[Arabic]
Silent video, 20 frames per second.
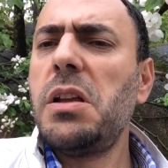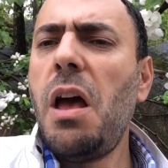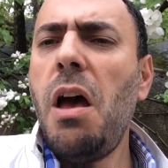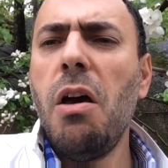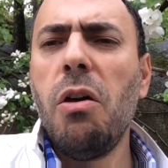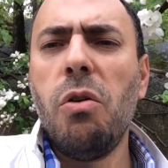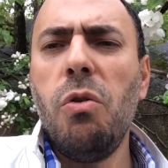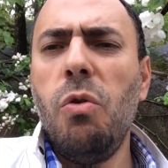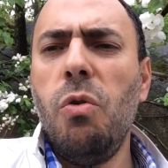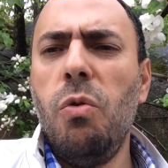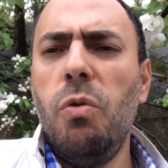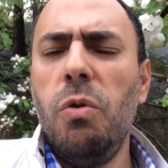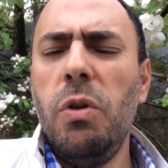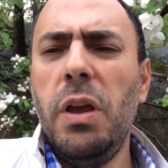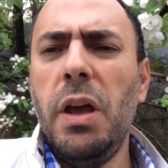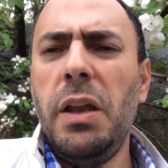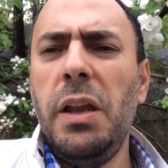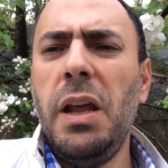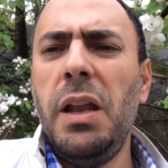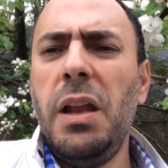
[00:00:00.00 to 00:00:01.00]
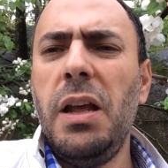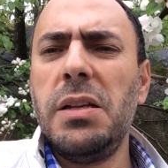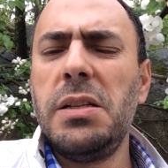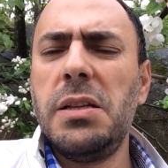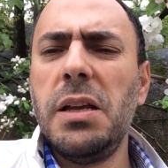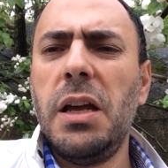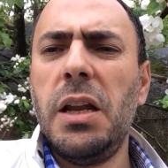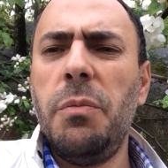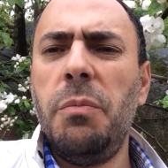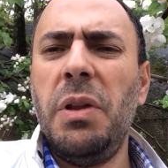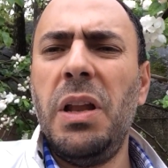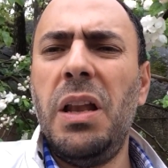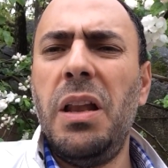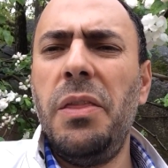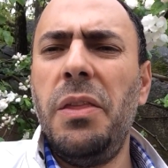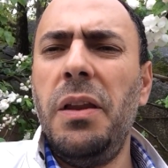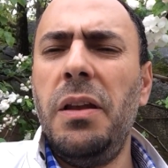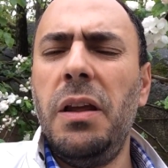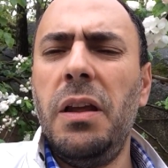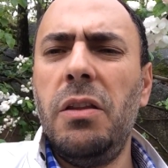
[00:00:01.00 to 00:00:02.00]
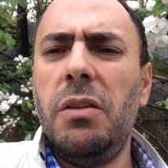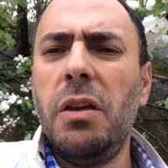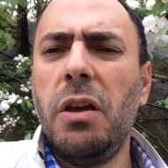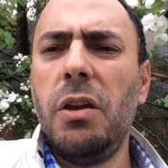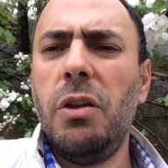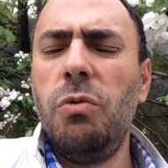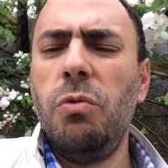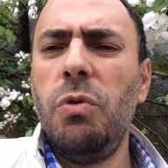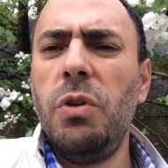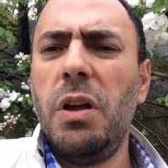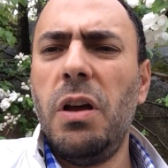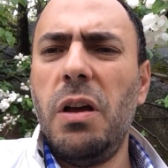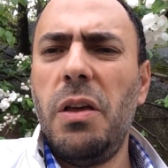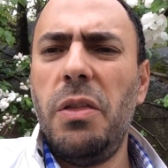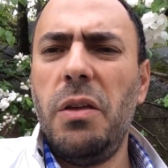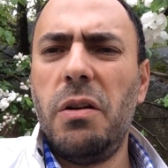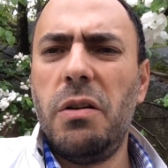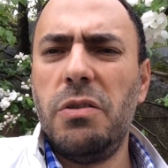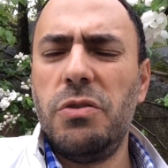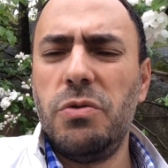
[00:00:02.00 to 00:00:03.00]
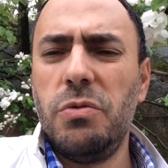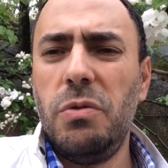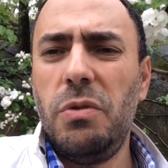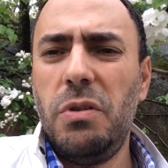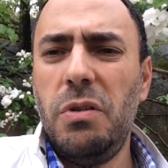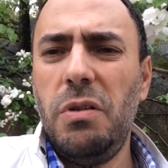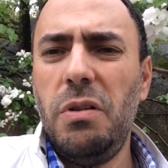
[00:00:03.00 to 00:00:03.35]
حقه يعني أنا أستغرب من الذين ينتقدون هذا الرجل